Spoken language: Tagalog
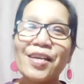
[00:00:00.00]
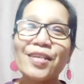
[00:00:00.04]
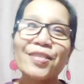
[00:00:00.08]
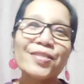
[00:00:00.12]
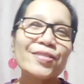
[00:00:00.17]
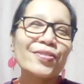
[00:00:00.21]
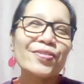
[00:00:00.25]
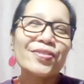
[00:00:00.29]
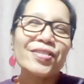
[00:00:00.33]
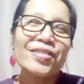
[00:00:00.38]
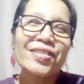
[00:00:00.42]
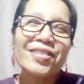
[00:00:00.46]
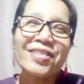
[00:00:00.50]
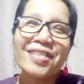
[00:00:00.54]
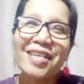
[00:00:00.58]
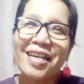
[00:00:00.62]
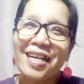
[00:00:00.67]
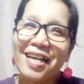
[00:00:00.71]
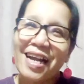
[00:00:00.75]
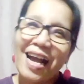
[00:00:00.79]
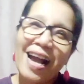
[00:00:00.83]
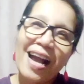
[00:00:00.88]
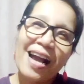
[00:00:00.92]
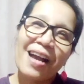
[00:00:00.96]
So yun na
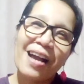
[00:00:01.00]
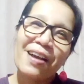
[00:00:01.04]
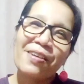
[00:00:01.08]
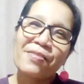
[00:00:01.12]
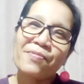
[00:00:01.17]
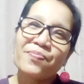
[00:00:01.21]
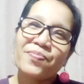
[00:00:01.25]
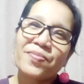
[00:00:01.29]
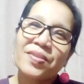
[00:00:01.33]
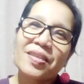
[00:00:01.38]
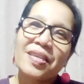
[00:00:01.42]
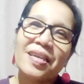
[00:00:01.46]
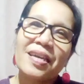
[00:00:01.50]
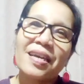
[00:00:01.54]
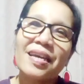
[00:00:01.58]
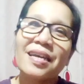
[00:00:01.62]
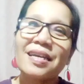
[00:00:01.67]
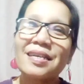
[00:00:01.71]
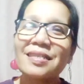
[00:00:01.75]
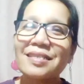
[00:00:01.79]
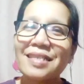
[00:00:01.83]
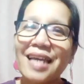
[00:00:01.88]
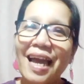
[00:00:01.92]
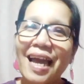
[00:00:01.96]
nga,
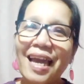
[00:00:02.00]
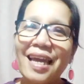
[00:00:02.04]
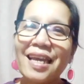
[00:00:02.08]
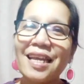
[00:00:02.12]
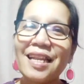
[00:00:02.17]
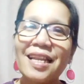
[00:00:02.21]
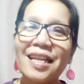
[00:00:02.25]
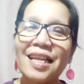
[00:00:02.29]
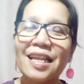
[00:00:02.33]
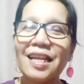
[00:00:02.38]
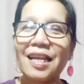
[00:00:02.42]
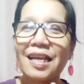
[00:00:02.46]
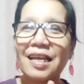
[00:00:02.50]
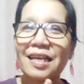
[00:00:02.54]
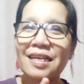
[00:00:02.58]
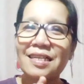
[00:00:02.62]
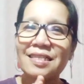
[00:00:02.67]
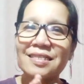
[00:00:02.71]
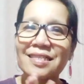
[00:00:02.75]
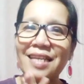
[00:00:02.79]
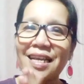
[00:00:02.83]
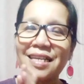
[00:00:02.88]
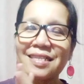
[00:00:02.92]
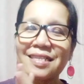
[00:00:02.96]
dahil
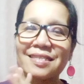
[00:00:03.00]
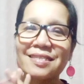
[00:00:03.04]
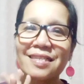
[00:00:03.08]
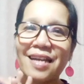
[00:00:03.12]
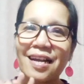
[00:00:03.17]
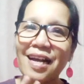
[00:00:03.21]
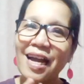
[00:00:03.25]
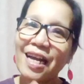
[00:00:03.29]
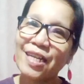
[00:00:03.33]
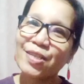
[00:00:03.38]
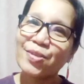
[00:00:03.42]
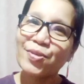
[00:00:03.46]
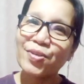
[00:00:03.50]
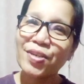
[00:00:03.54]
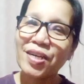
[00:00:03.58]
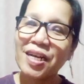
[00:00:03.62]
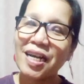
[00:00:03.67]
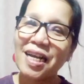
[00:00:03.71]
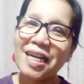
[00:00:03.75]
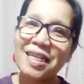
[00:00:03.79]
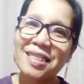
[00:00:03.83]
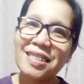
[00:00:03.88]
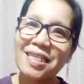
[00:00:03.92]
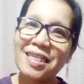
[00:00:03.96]
sa isang ano na
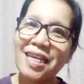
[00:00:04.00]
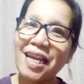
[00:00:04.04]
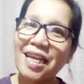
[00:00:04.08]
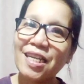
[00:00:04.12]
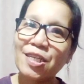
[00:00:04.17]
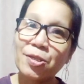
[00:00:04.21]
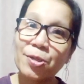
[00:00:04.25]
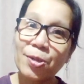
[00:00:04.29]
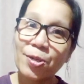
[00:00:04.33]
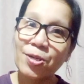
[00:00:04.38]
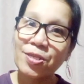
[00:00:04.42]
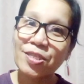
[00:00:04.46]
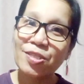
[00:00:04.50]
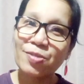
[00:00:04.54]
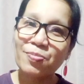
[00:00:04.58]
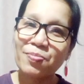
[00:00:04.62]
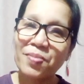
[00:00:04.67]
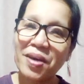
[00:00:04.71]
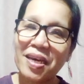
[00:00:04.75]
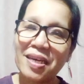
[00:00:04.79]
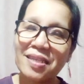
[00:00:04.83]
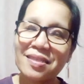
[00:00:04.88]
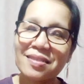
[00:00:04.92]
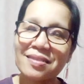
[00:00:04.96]
nga niya,
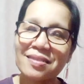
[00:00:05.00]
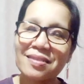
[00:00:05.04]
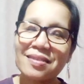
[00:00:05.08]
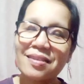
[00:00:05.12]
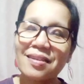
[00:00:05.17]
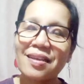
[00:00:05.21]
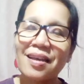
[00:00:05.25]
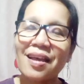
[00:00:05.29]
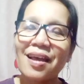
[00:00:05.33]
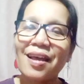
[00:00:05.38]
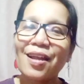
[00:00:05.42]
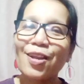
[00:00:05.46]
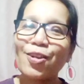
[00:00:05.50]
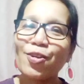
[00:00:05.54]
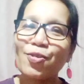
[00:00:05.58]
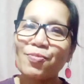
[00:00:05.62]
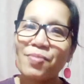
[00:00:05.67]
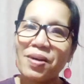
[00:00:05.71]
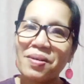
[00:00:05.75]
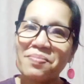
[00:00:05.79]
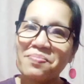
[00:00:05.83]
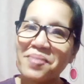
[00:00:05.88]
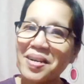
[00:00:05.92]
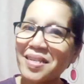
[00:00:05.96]
endorsement,
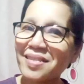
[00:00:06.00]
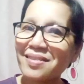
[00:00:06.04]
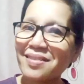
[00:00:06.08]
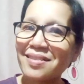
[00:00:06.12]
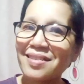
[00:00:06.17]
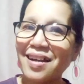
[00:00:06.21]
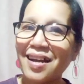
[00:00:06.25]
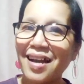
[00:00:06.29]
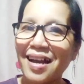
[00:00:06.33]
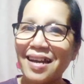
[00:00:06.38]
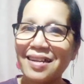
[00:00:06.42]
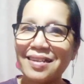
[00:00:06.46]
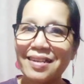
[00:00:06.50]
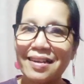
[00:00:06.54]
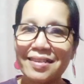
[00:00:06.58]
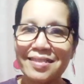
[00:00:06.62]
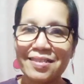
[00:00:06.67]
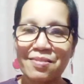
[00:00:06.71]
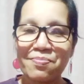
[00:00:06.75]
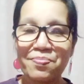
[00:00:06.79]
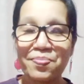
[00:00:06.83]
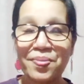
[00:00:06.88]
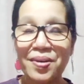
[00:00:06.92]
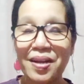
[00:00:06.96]
lumabas na nga na
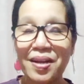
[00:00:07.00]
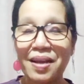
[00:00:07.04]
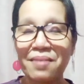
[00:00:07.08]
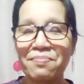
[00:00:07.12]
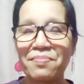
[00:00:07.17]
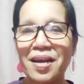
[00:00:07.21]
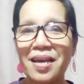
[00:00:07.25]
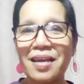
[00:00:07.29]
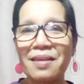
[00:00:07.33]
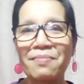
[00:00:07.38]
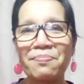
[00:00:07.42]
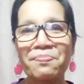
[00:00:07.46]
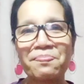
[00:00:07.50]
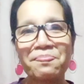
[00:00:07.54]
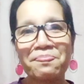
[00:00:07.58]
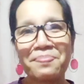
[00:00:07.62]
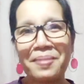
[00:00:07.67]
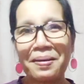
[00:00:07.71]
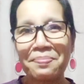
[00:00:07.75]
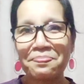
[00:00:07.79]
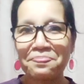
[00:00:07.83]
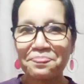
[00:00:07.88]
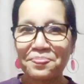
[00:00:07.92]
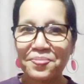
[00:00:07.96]
siyempre may
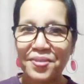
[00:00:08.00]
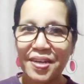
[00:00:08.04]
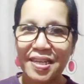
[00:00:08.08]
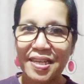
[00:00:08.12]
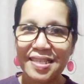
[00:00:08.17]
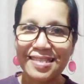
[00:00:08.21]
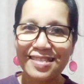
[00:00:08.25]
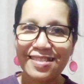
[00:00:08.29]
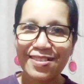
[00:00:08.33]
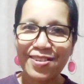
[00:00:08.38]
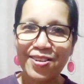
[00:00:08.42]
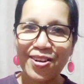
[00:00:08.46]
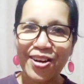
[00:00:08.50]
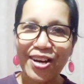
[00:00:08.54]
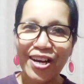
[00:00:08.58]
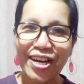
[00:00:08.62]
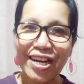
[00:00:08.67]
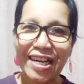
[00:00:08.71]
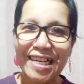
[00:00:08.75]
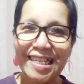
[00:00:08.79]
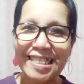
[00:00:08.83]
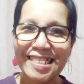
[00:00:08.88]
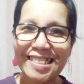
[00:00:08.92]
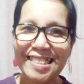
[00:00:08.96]

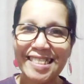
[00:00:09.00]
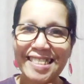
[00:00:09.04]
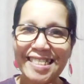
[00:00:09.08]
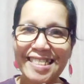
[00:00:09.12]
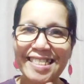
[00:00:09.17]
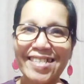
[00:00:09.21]
papreskon.